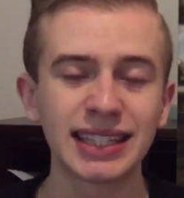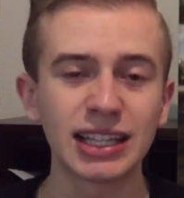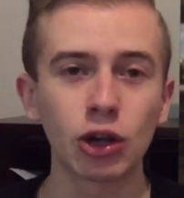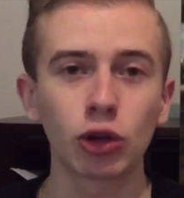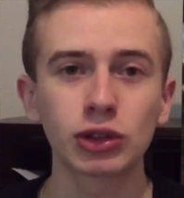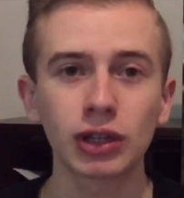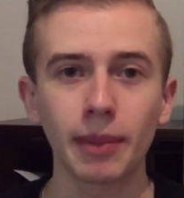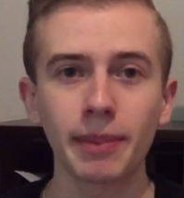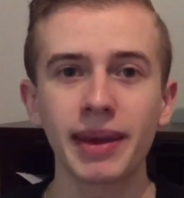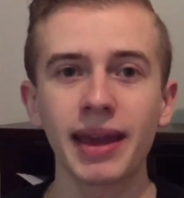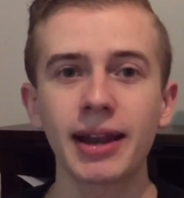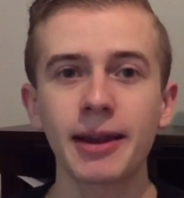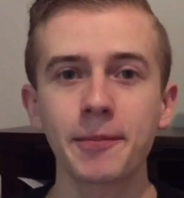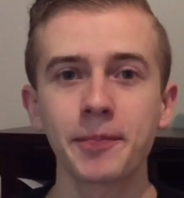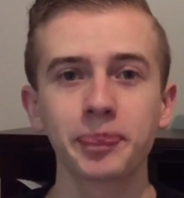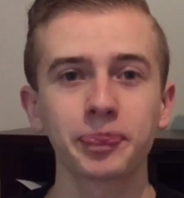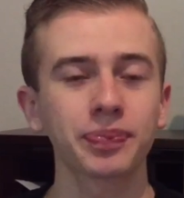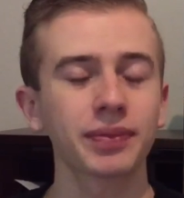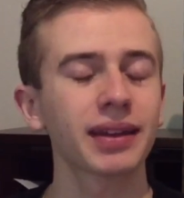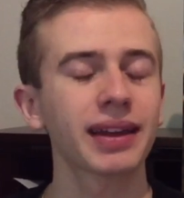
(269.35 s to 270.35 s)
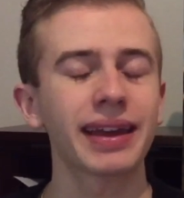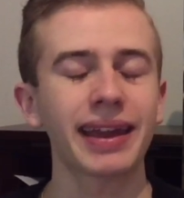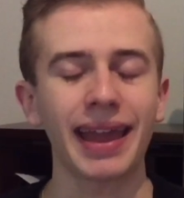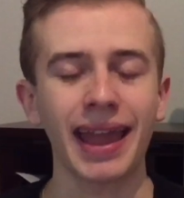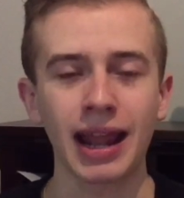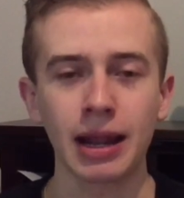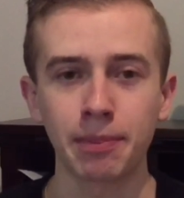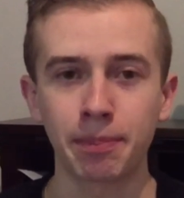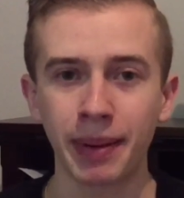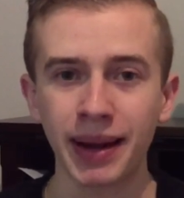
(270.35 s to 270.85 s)
sino también
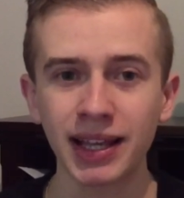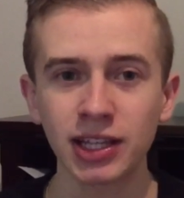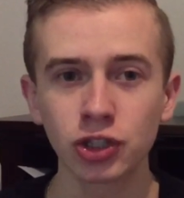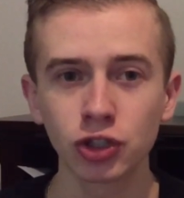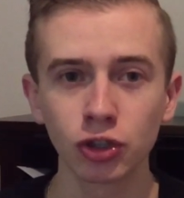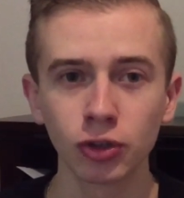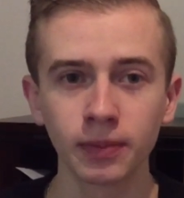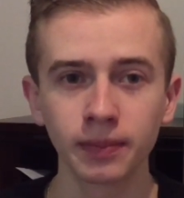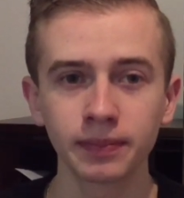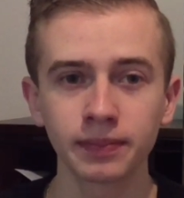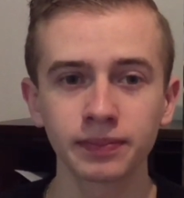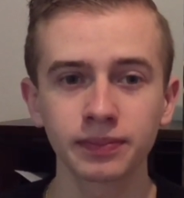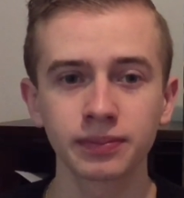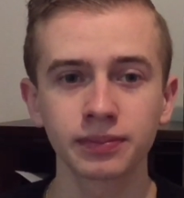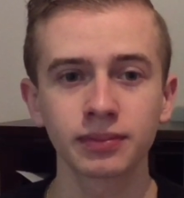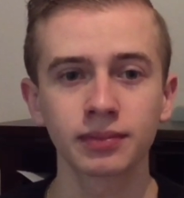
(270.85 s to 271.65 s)
el precio,